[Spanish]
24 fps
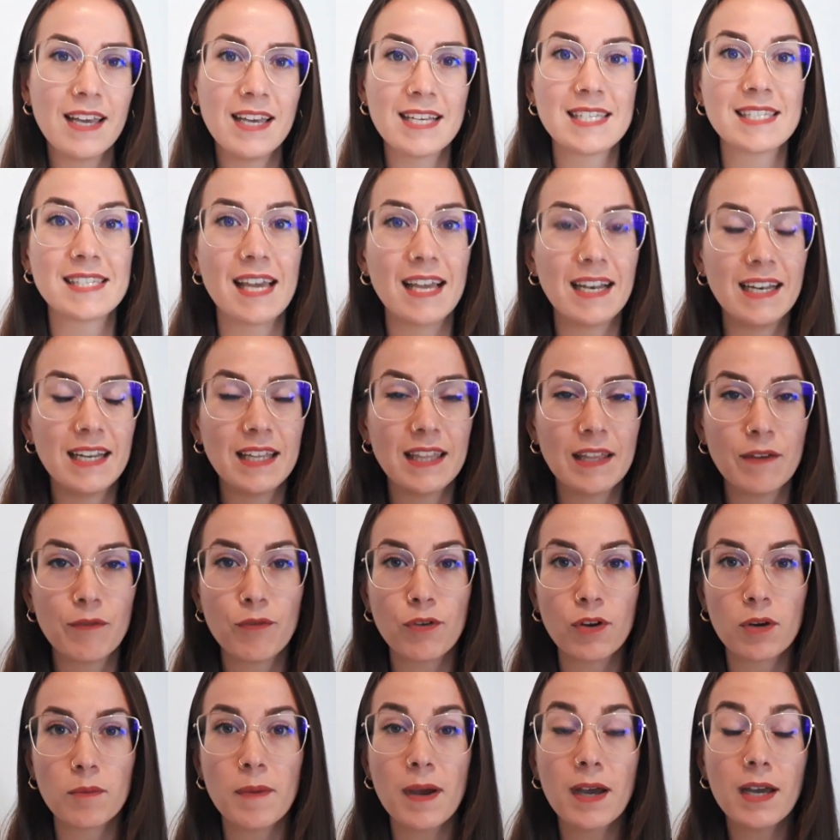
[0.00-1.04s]
sale de
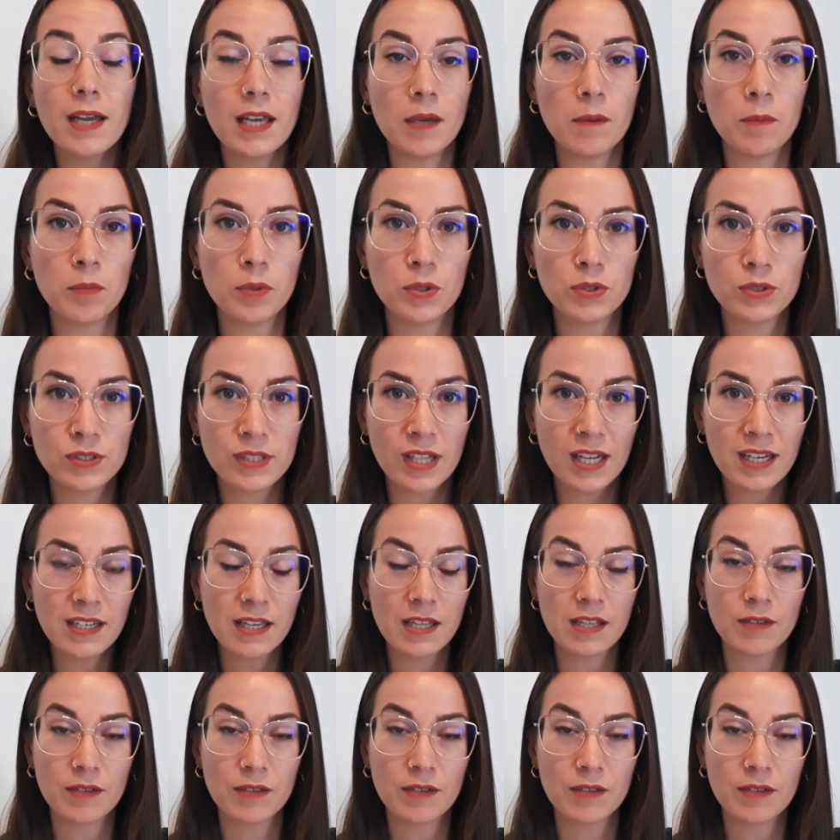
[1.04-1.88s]
forma espontánea,